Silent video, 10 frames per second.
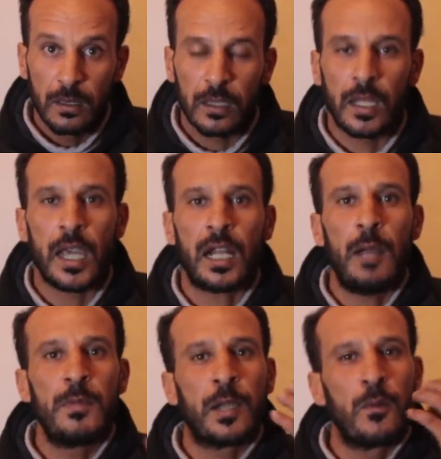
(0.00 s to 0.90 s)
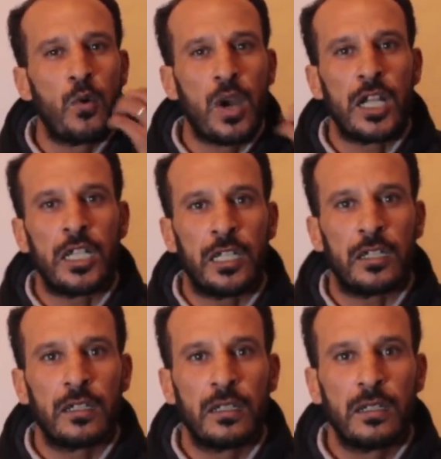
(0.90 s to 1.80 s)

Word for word: الله يرحم لكم الوالدين